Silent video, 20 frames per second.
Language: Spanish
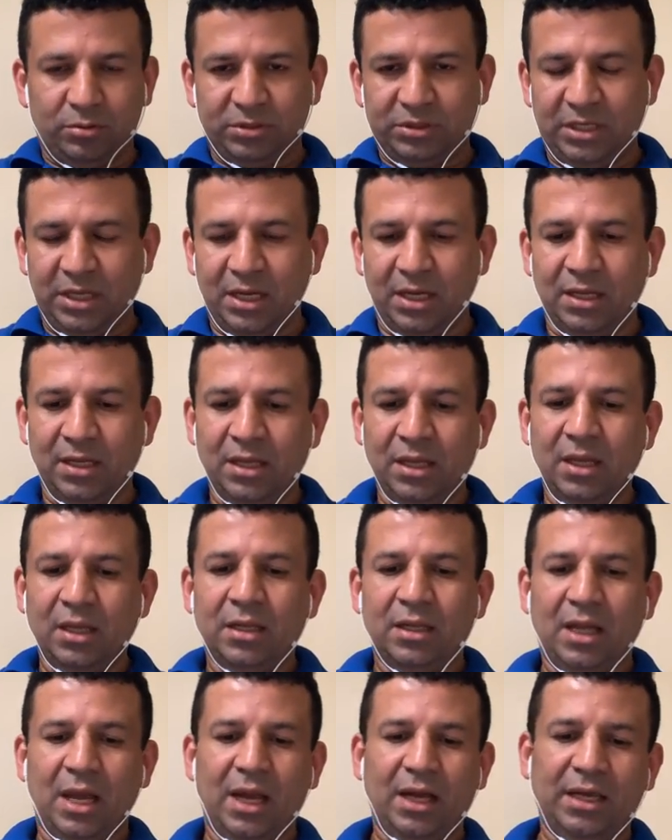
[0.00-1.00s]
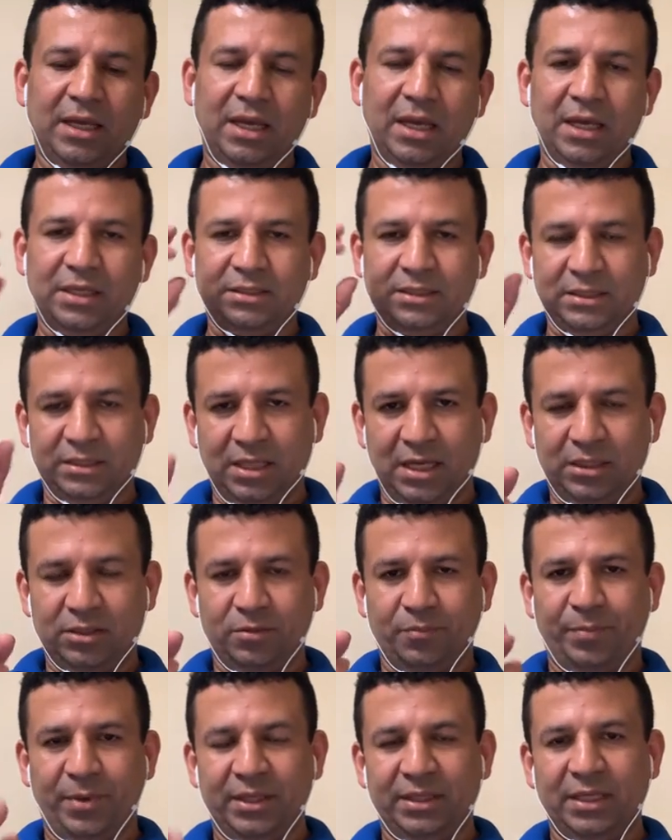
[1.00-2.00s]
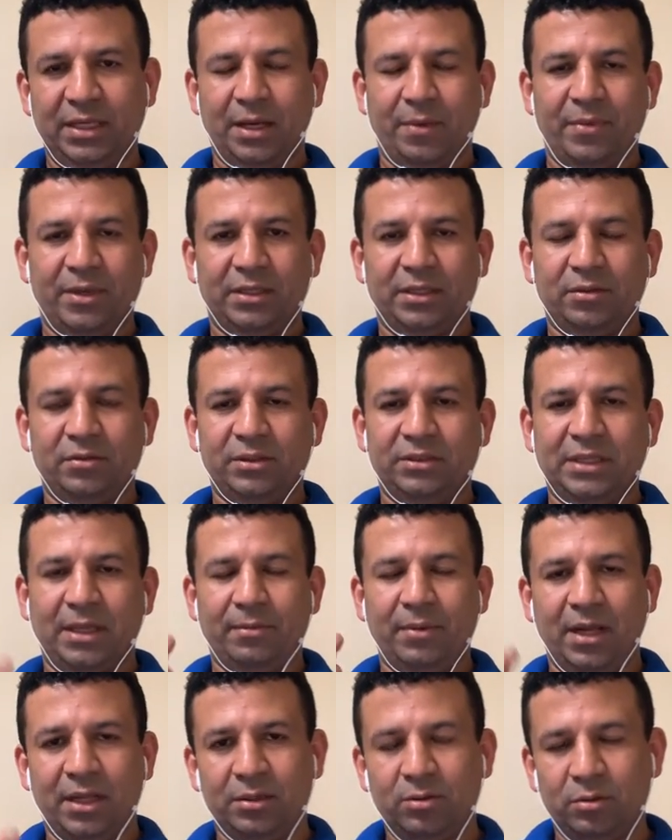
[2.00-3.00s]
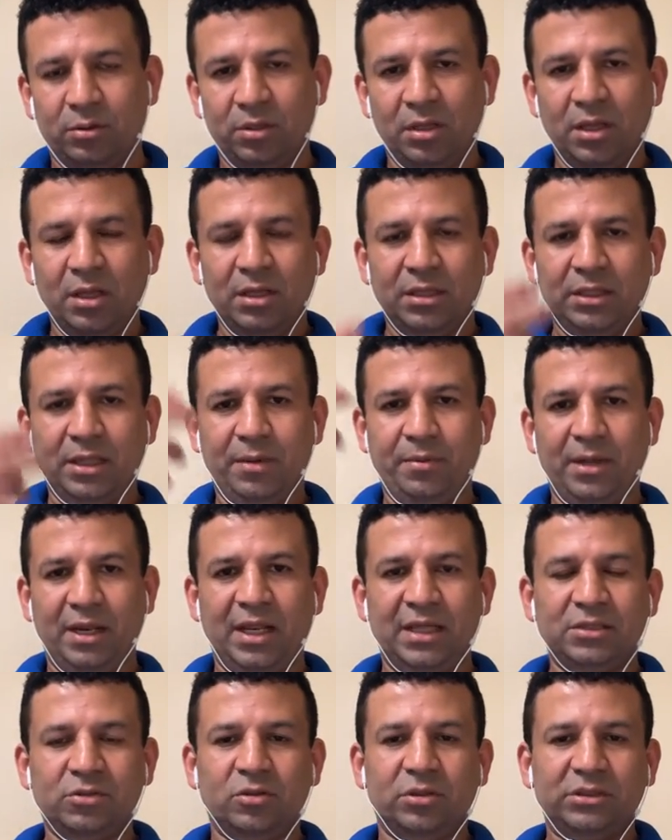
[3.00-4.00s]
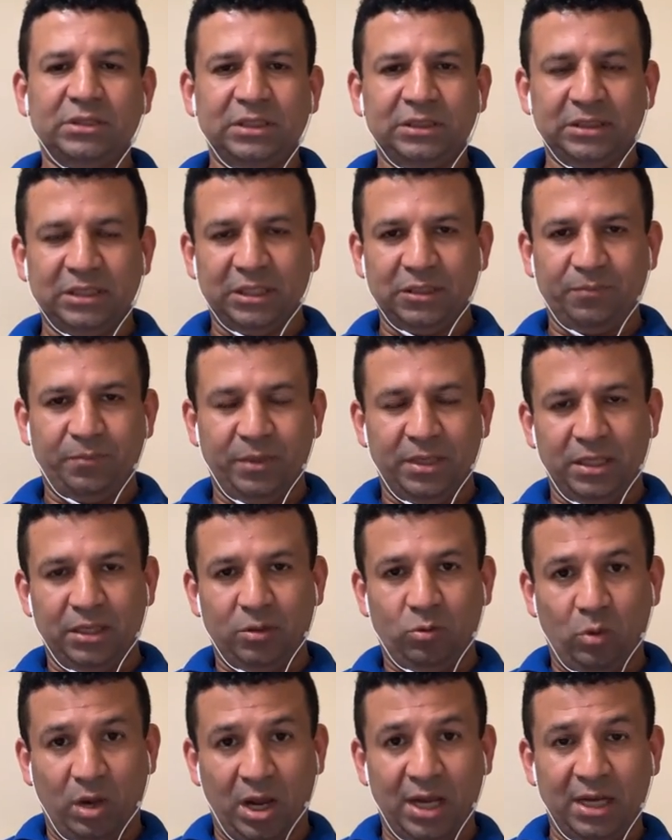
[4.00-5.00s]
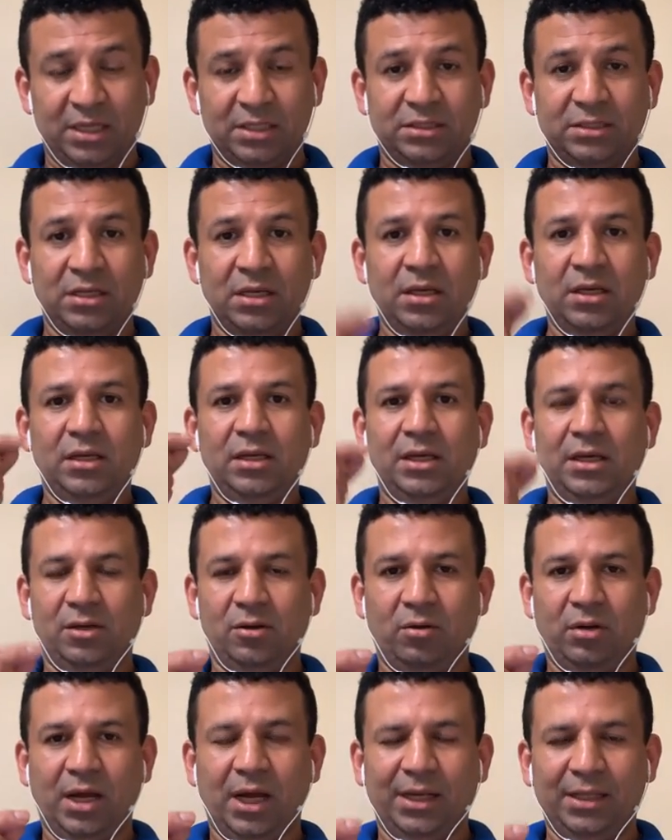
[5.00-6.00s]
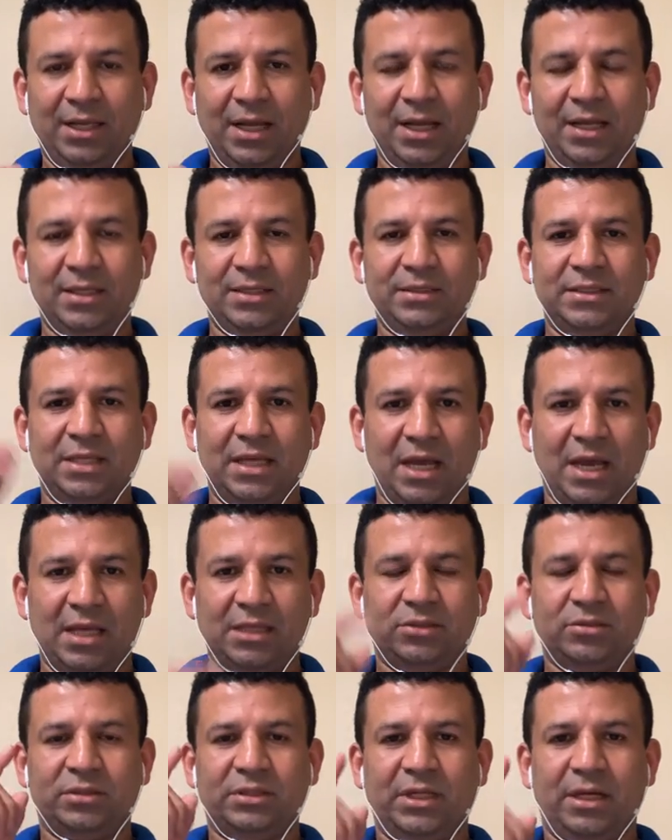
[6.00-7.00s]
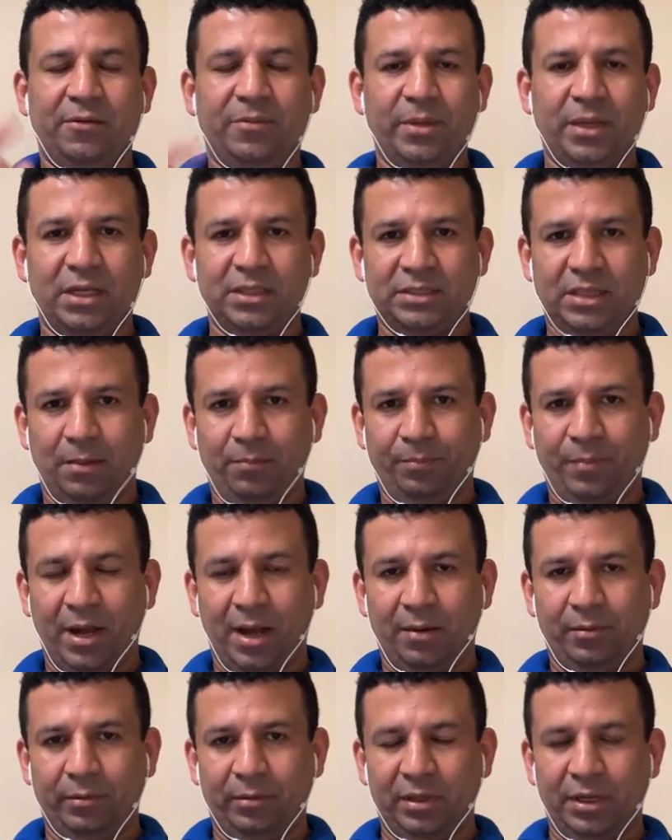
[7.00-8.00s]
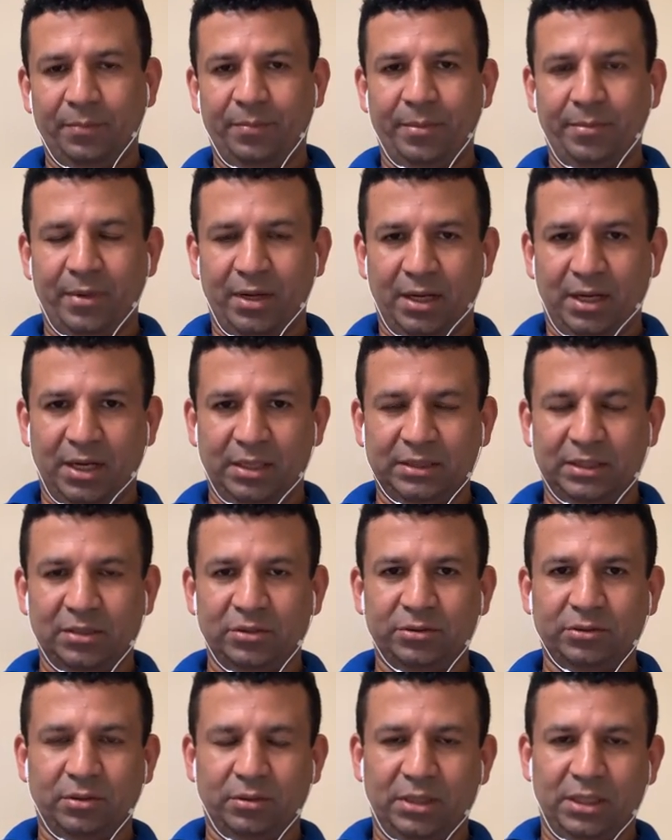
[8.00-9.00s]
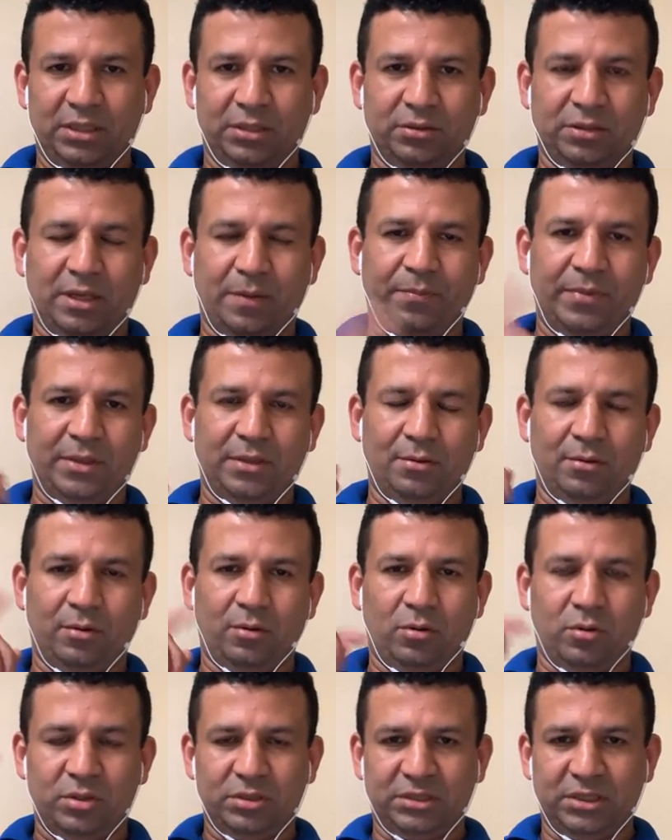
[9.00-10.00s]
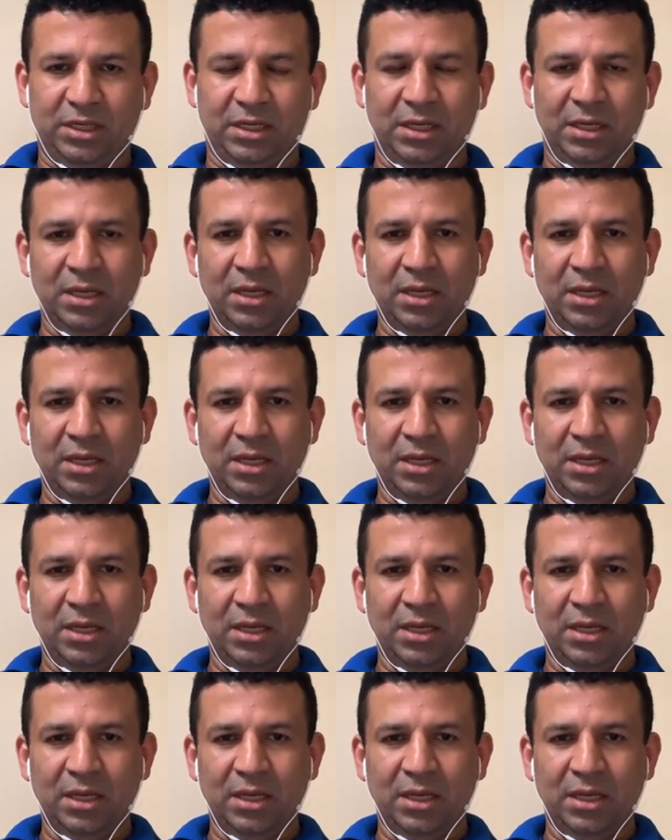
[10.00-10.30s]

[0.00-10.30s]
O sea, Aquí este texto prácticamente nos está hablando de ver las cosas espirituales y no carnales. Y a esto se refiere San Pablo en la primera carta de los Corintios capítulo 11,